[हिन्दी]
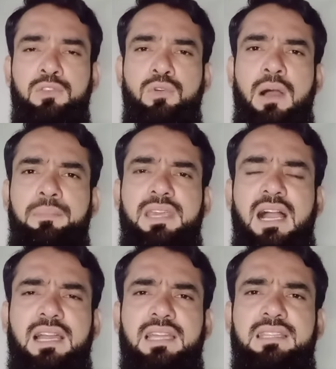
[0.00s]
तो हम
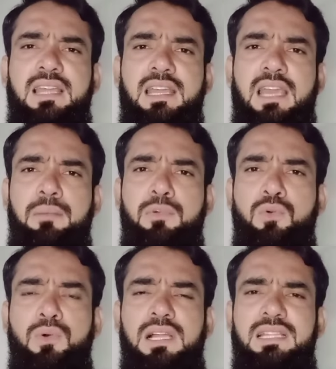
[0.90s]
क्या करते हैं कि हम
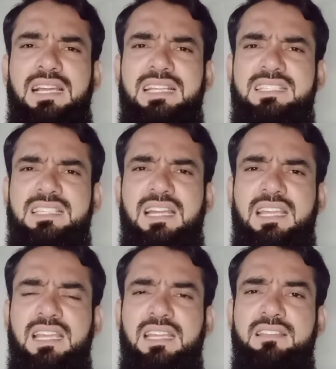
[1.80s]
गूगल या इस तरह
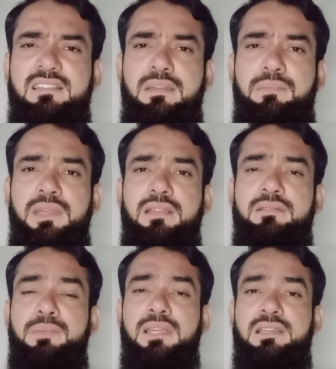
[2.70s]
की किसी भी
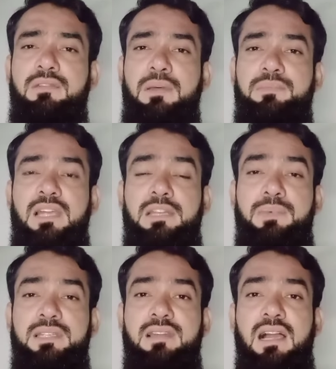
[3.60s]
स्पेशल वेबसाइट
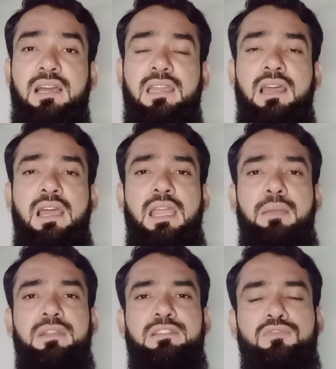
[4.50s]
पर जाकर
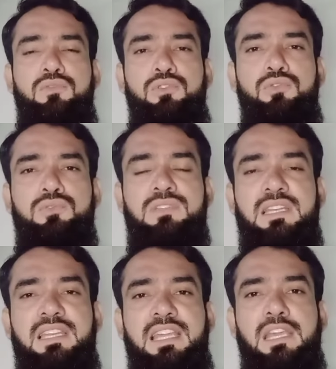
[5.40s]
इमेजेस को यूज़
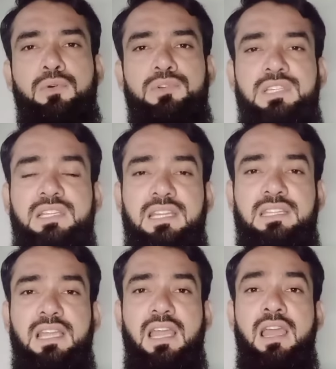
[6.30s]
करने की कोशिश
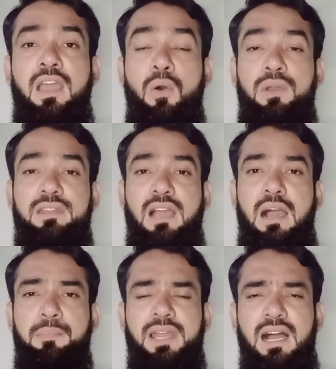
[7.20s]
करते हैं और
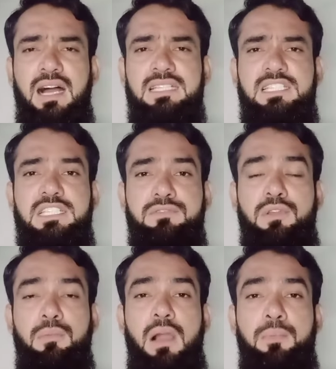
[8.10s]
यहाँ पर आज की
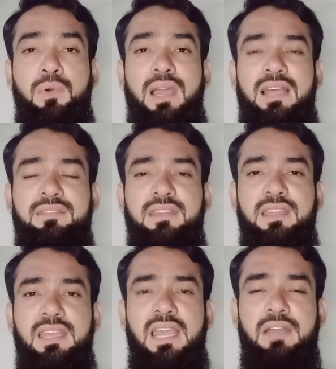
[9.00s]
स्टूडियो में आपको ऐसी
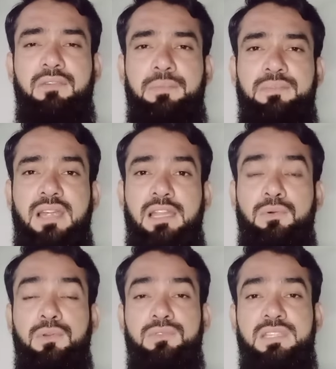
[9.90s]
ही एक वेबसाइट
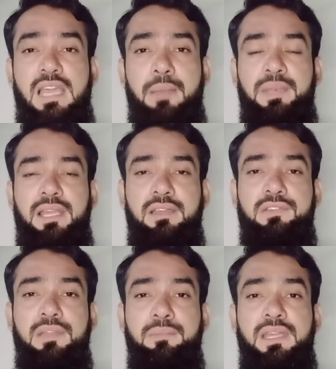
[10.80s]
और उसकी
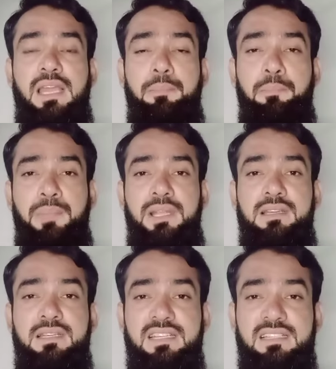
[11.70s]
एप्लीकेशन भी है
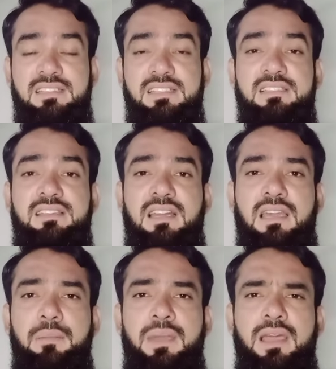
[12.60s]
पिंट्रस्ट जिसका
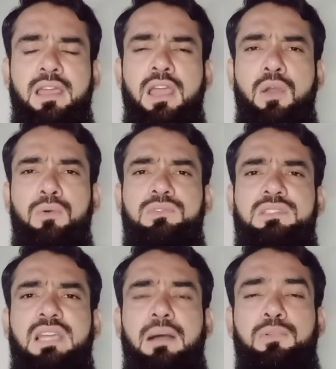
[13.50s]
नाम है
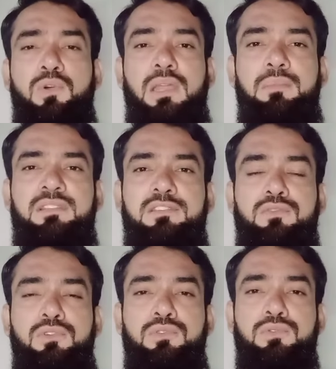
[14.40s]
उससे आप लोग इमेजेस
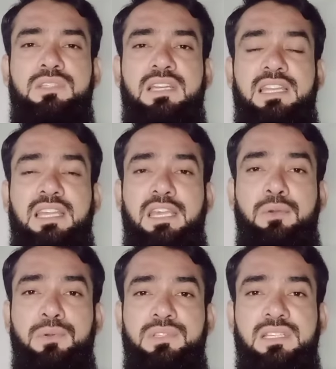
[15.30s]
को यूज़ करने की
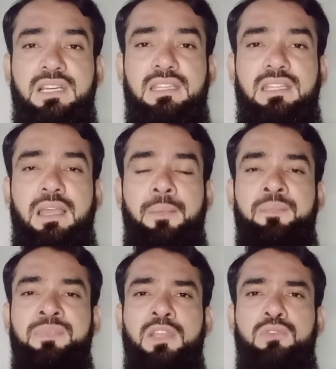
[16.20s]
कोशिश करते हैं
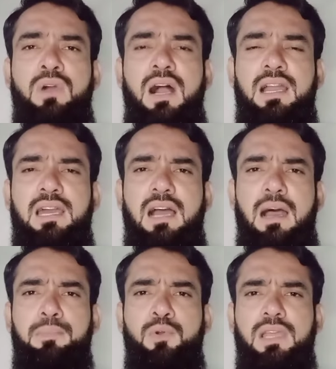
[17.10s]
तो अगर
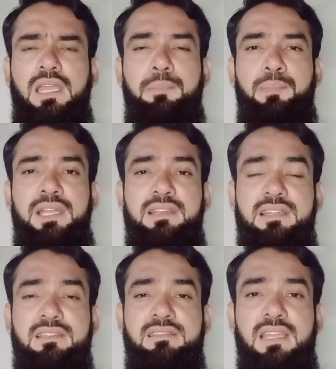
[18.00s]
आप लोग
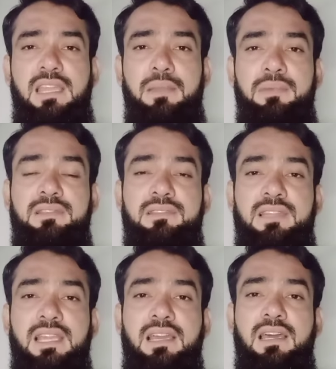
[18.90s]
पिंटरेस्ट से इमेजेस
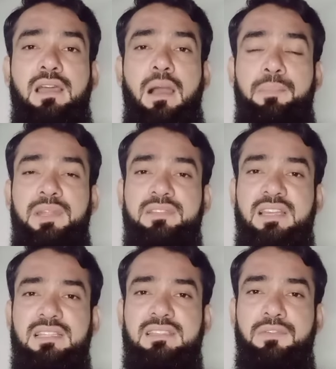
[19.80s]
देकर अपने
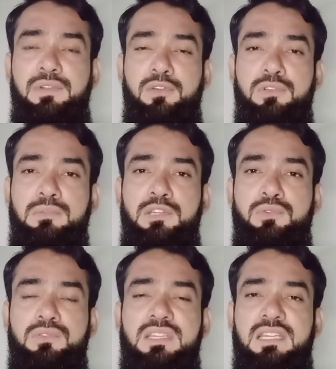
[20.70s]
चैनल्स की वीडियोस में
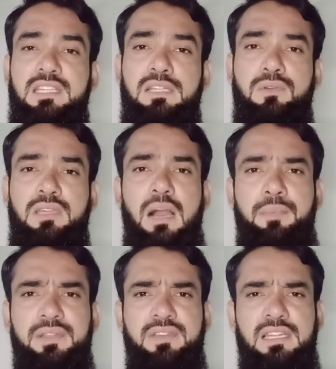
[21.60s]
यूज़ करते हैं तो क्या
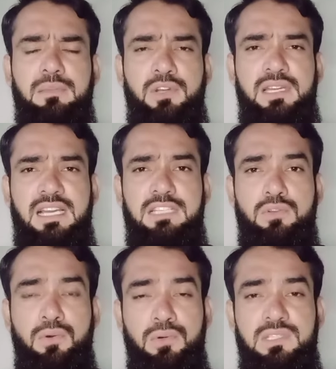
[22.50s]
आपके चैनल
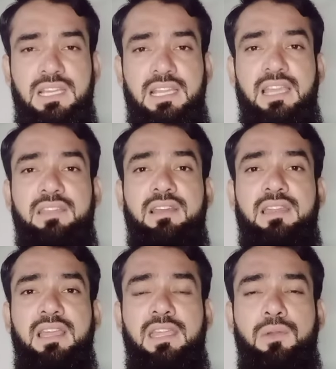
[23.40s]
मोनेटाइज हो जाएंगे या
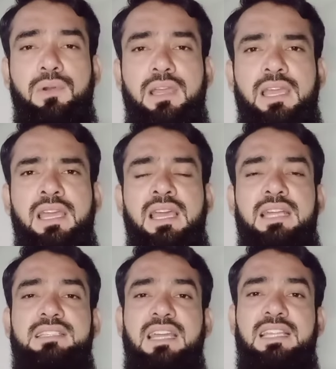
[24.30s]
नहीं होंगे
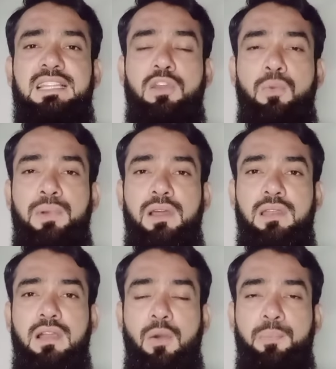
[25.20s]
चैनल के ऊपर
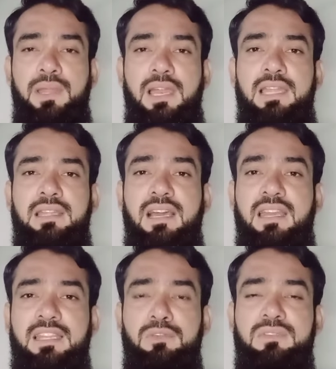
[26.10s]
कॉपीराइट या
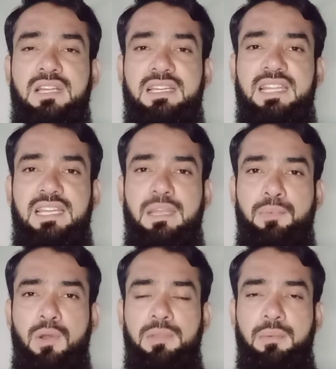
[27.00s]
रीयूज कंटेंट की
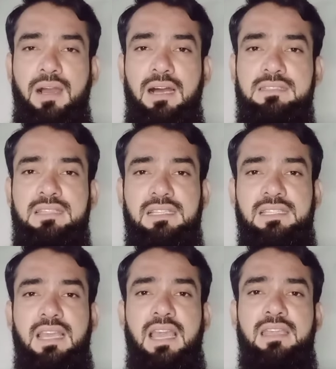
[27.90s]
प्रॉब्लम आ
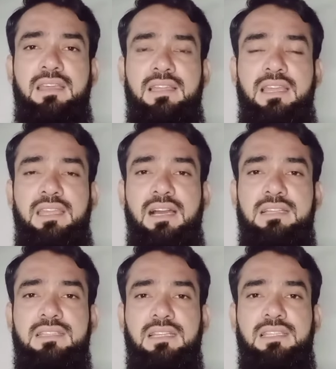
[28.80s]
सकती है या नहीं आ
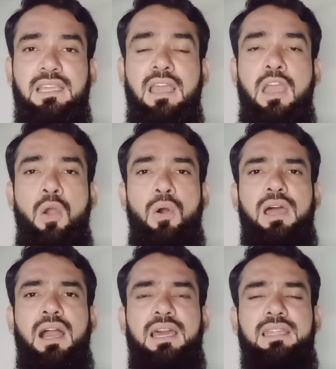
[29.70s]
सकती और
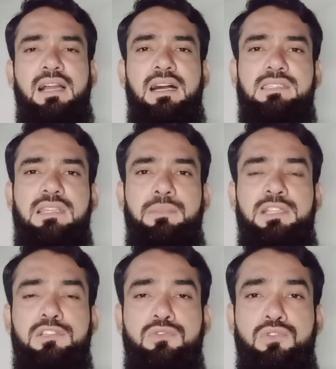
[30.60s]
अगर यहां से
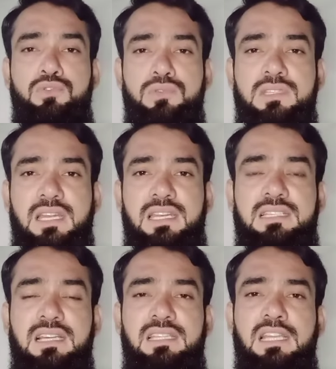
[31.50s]
इमेजेस को यूज़ करना
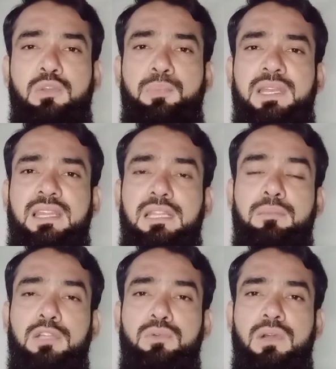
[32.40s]
चाहते हैं तो फिर किन
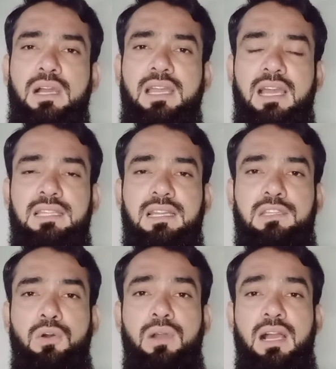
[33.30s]
बातों का ख्याल
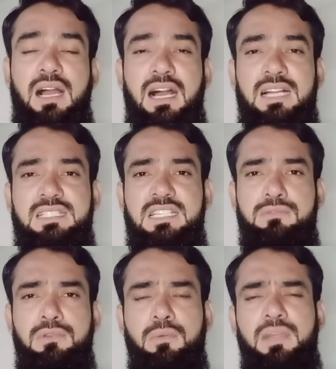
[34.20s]
रखना होगा आज की
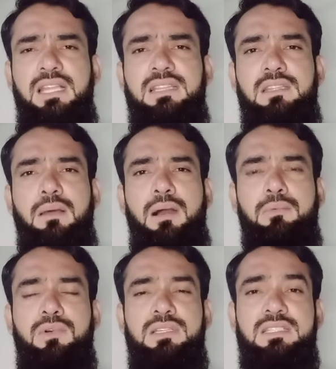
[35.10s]
इस वीडियो में इन तमाम
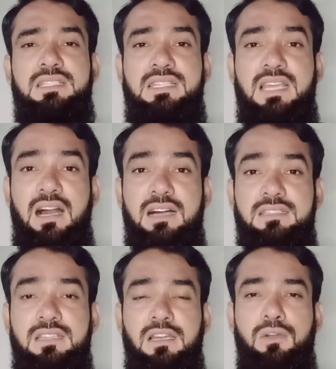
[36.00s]
क्वेश्चन के आंसर